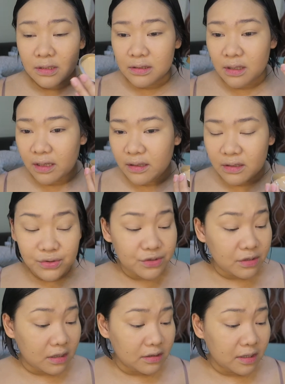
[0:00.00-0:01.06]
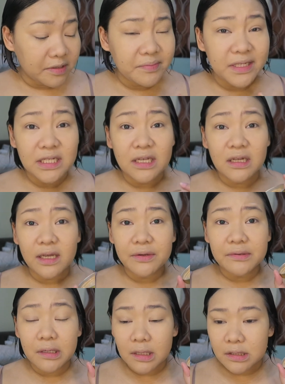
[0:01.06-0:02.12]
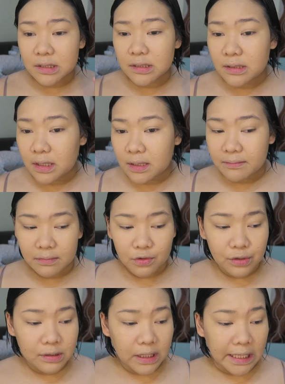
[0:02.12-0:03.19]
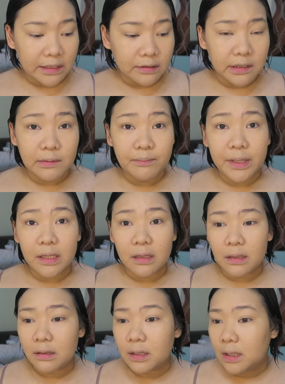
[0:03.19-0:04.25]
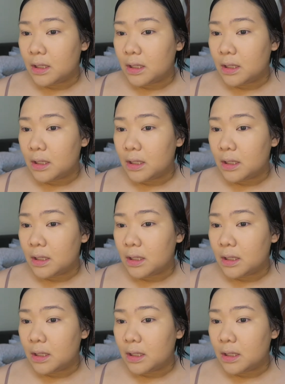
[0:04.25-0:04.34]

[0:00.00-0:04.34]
Sayang siya. Dapat pala nilagay ko na lang siya sa container para